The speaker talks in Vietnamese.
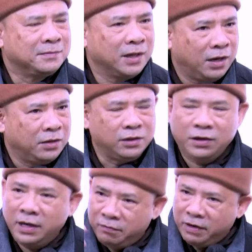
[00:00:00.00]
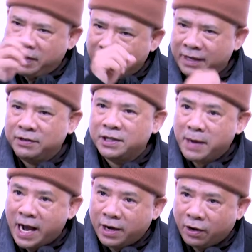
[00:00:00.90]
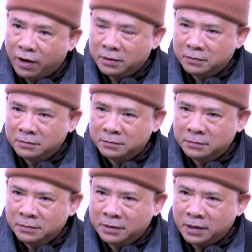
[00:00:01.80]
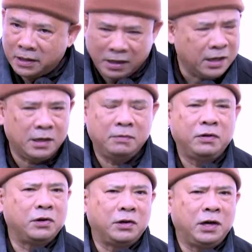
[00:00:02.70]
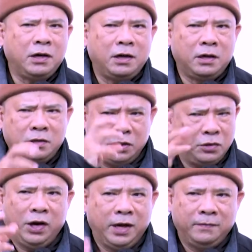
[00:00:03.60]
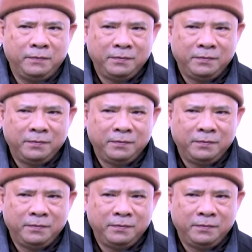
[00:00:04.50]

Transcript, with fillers: Đó, cho nên vì vậy cái sứ ba đó rất là, phải nói rất là trí tuệ.